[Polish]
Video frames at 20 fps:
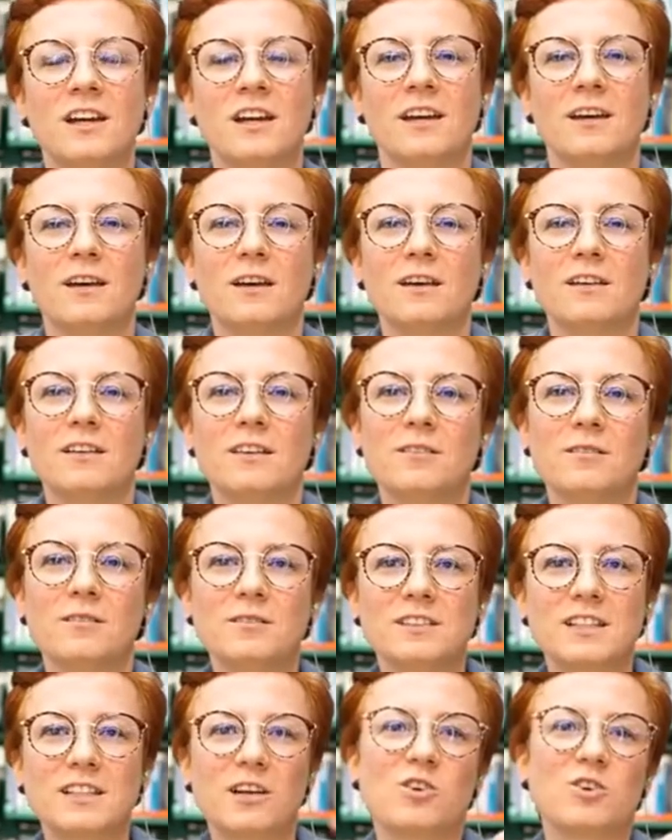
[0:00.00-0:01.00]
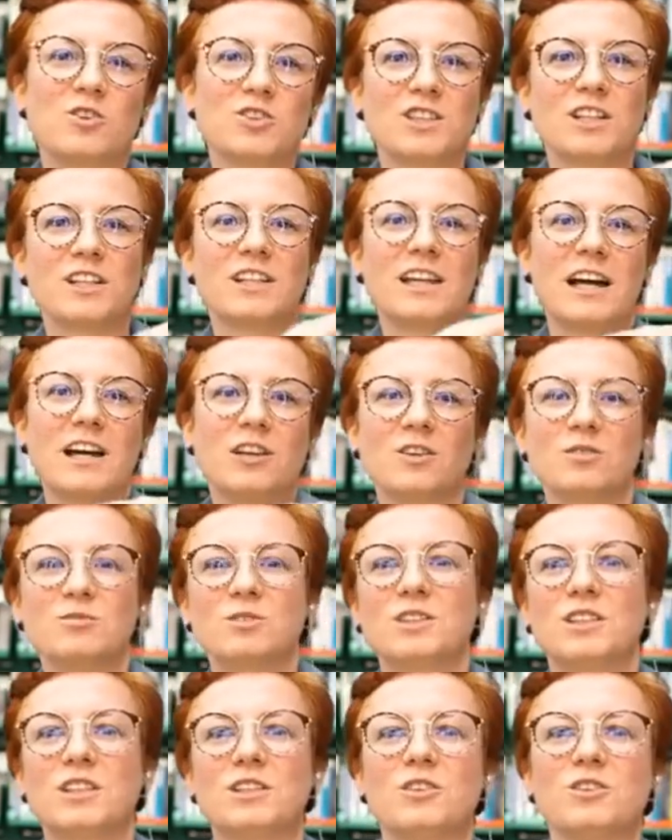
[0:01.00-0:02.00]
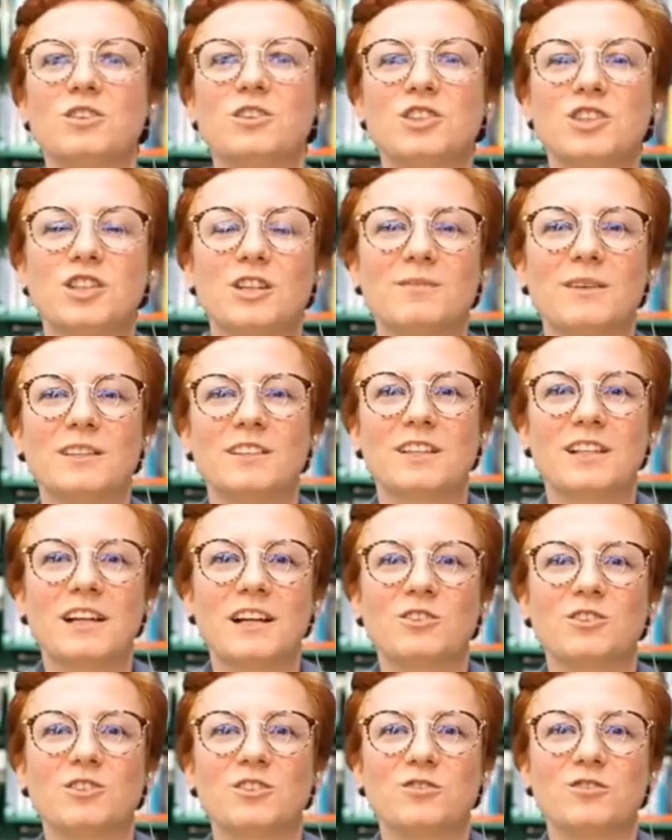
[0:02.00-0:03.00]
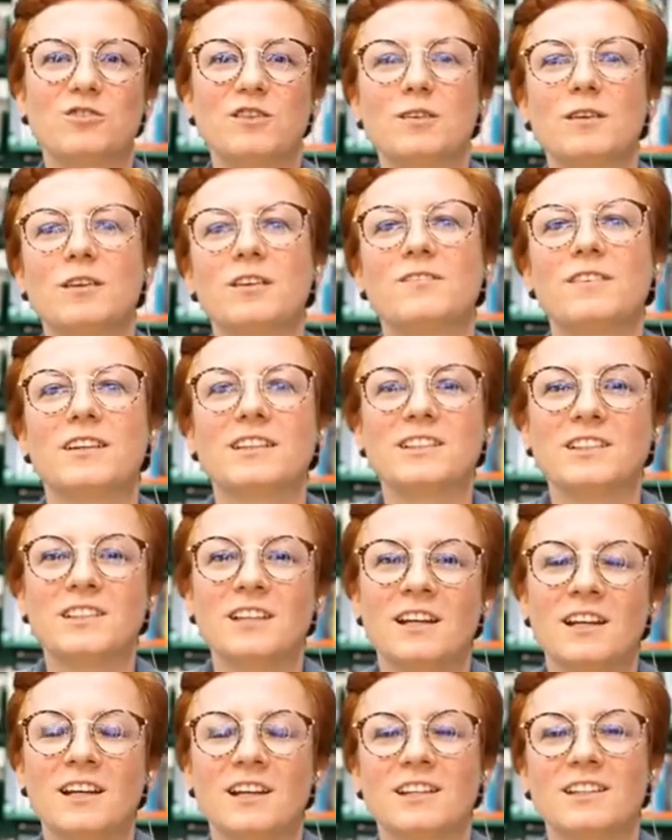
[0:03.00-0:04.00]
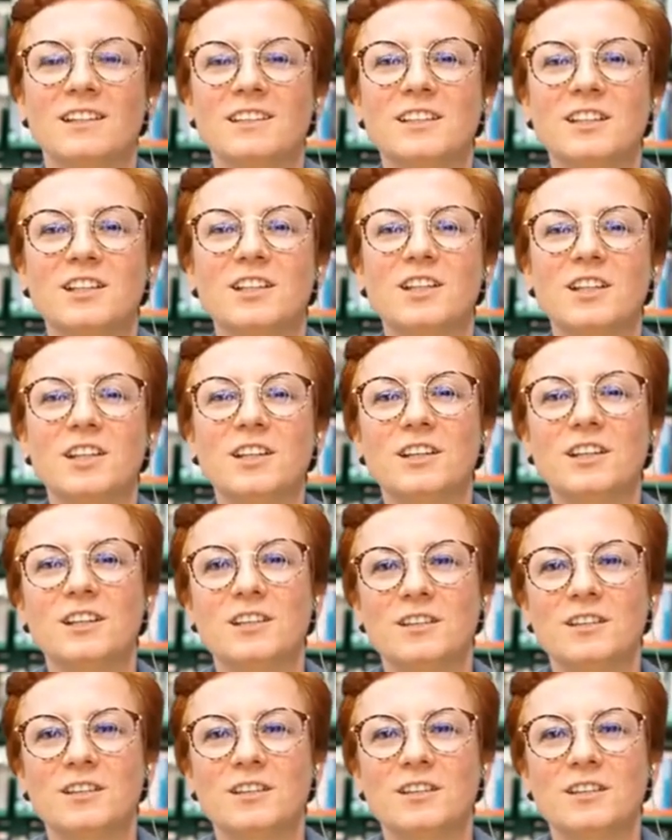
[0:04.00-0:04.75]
E, zakorzeniają się no i trzeba się jakoś wyrwać z tych ich